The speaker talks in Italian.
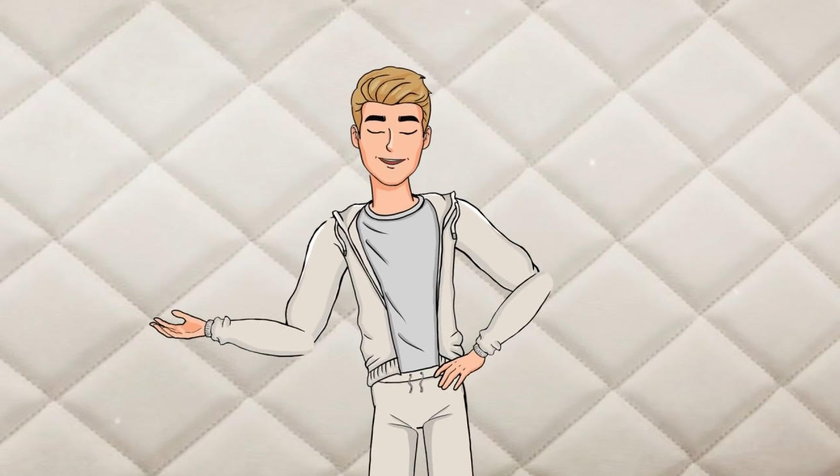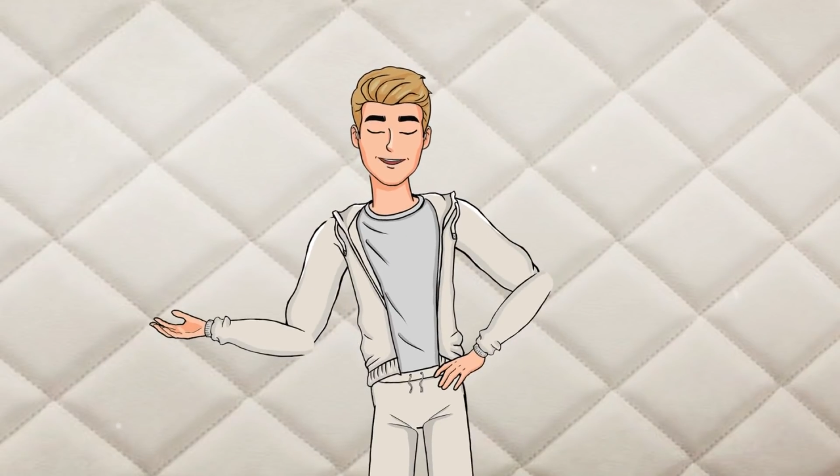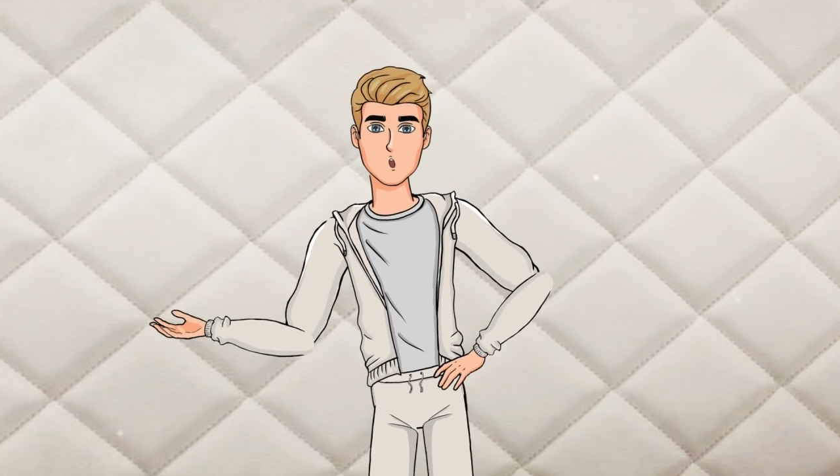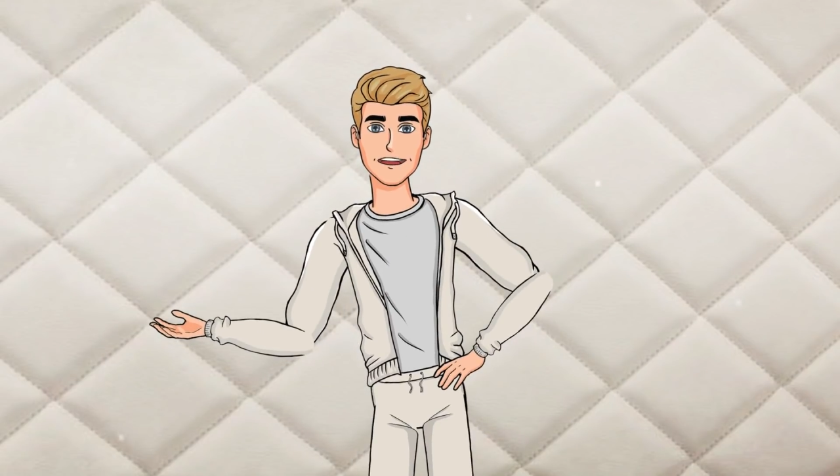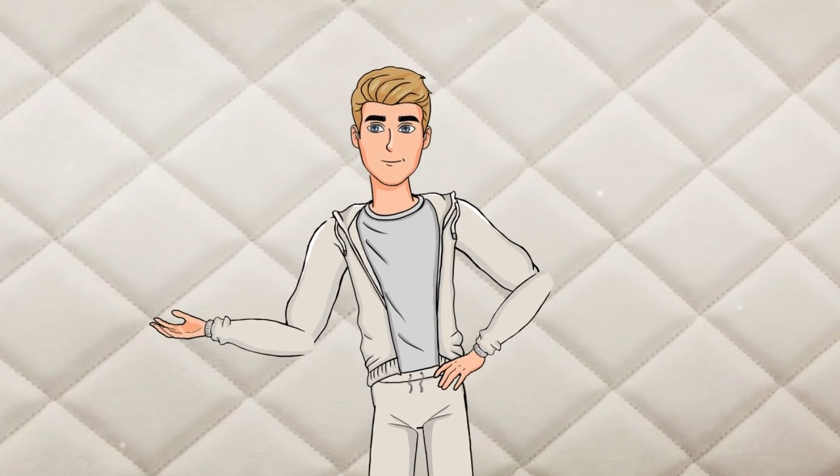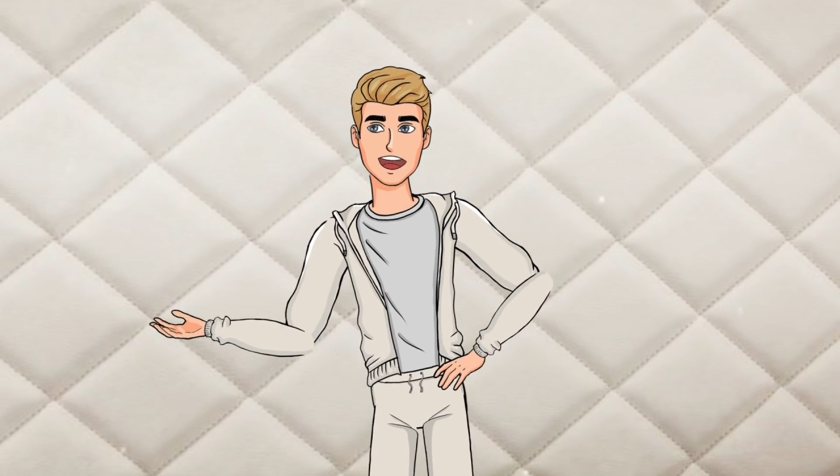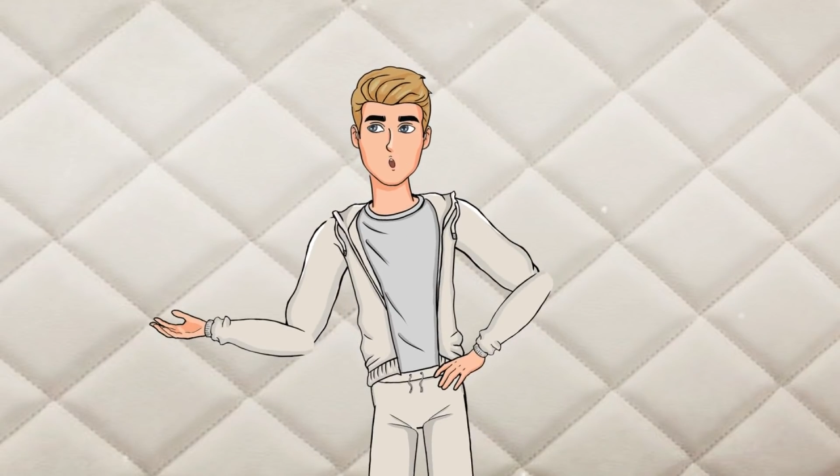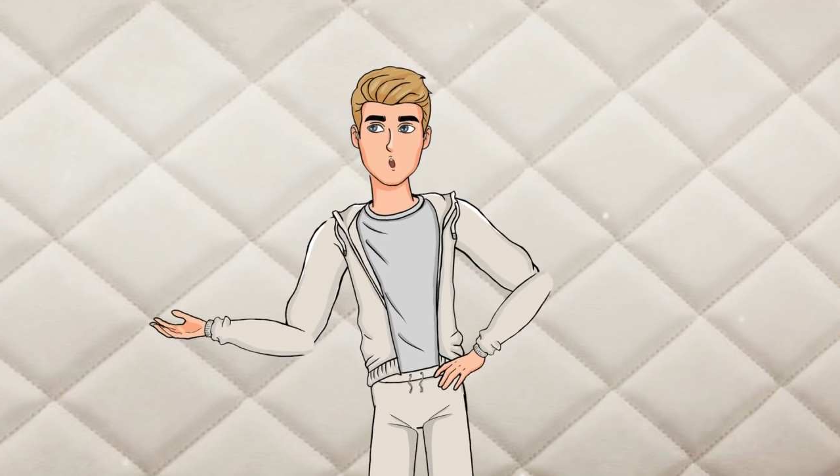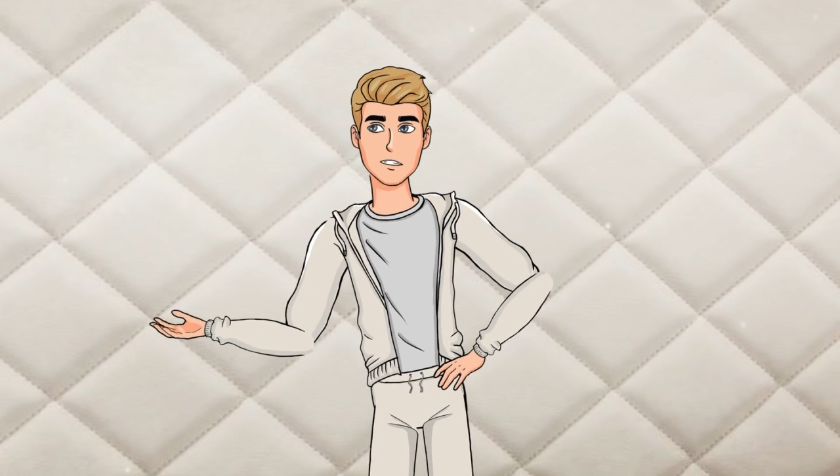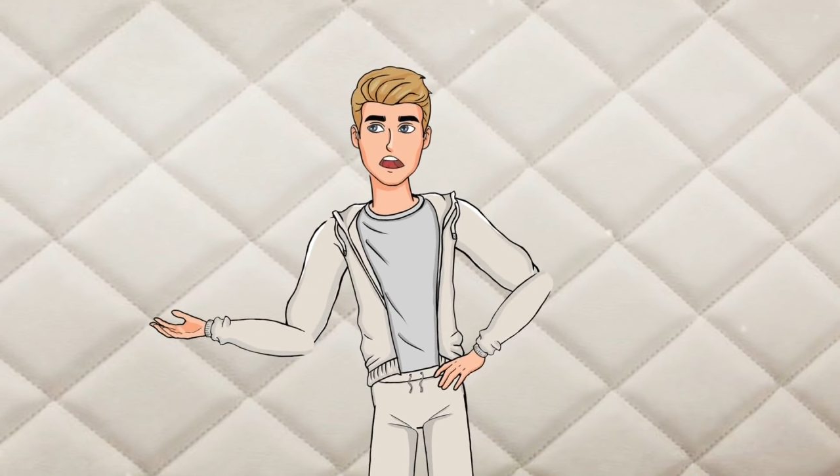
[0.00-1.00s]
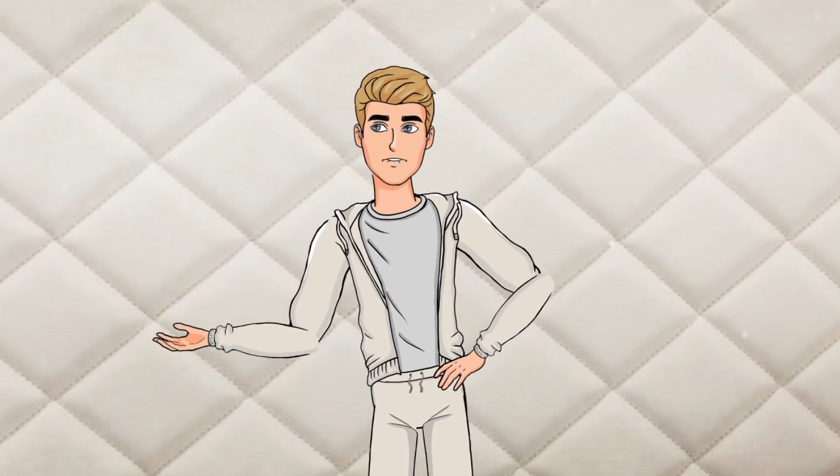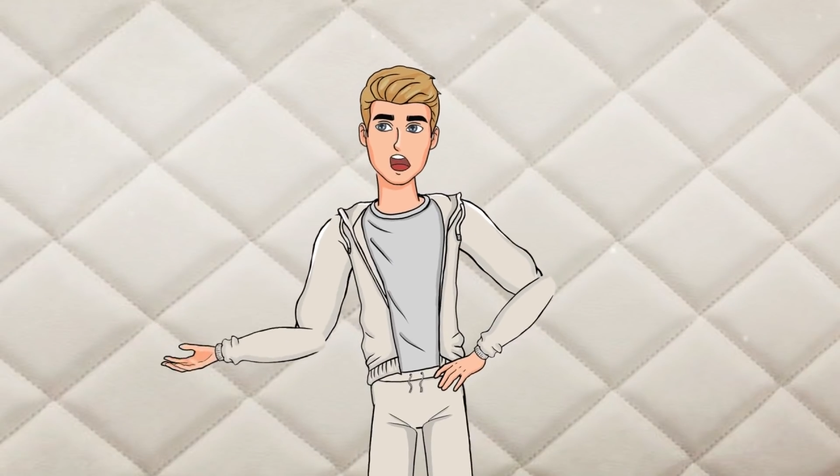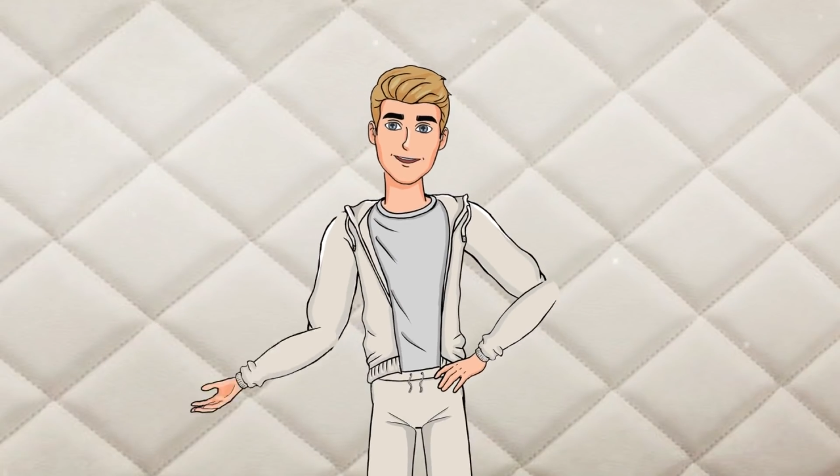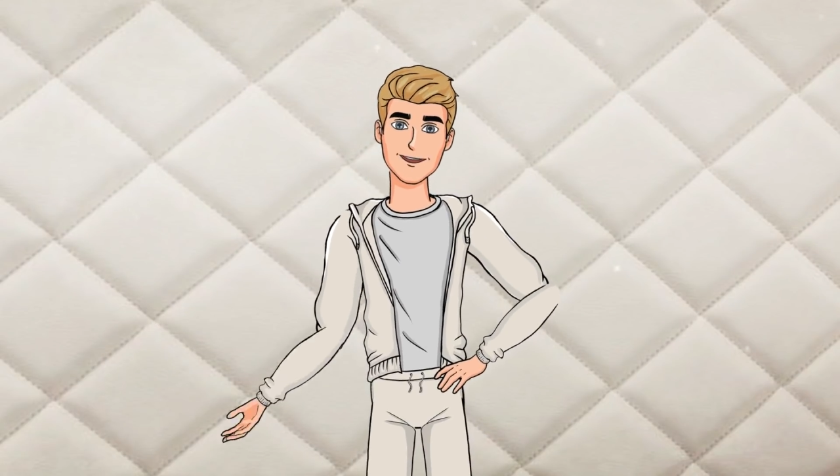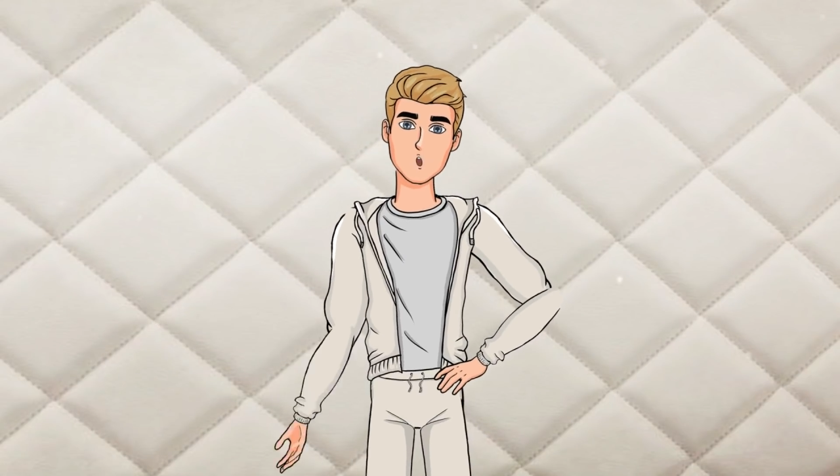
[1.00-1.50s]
abbiamo sceso le scale e